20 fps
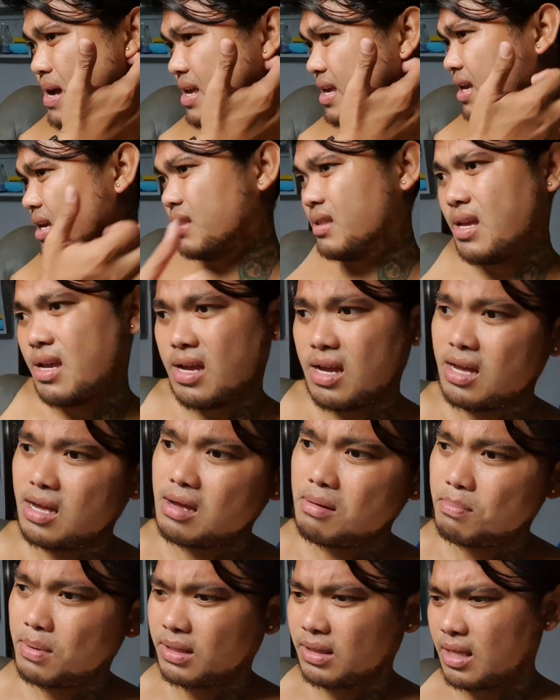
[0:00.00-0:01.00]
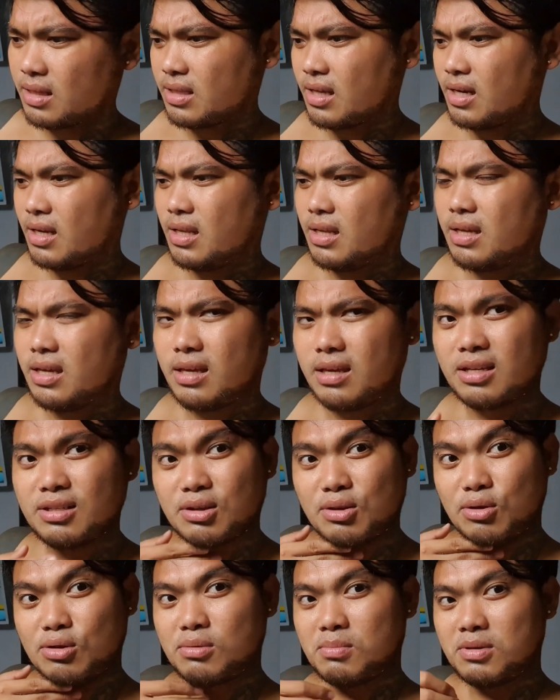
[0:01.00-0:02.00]
pangingitang, pagtatanigi,
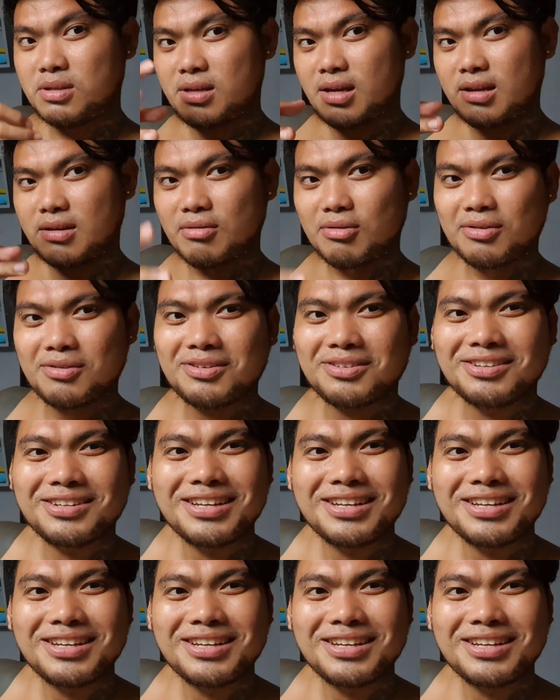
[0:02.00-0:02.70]
excuse me sa ano ko.